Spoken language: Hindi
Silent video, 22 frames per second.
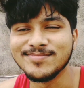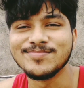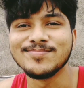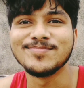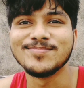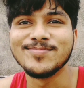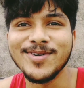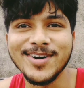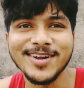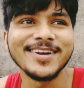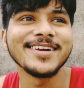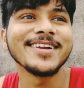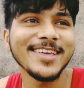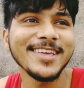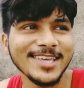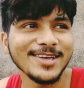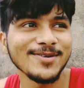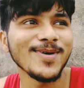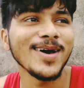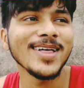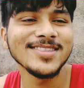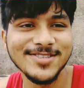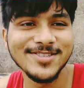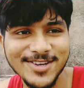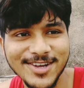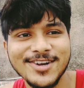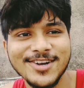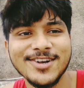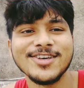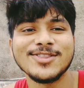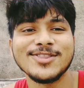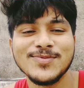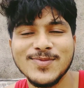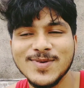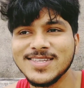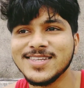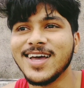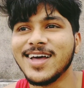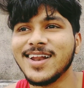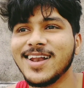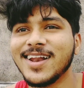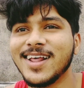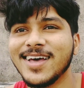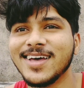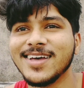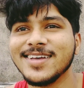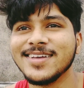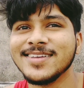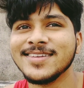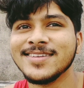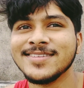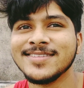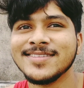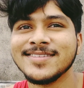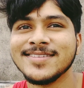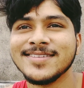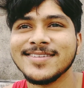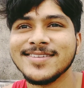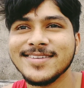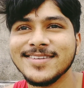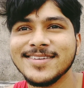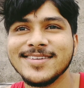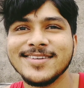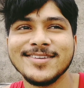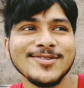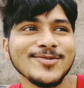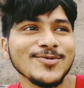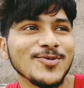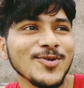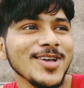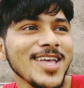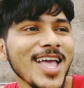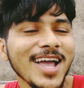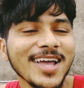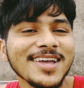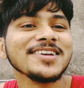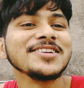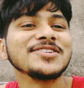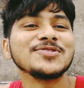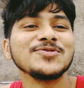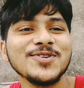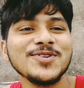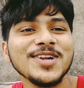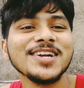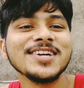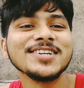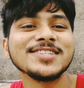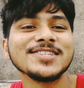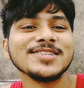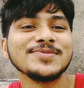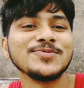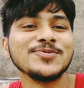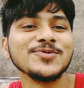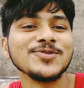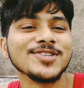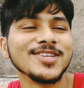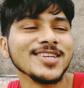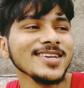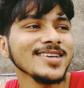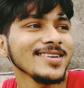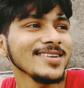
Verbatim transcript: मरने के बाद जन्नत में जाना है कोई आगे स्टूडेंट से पूछे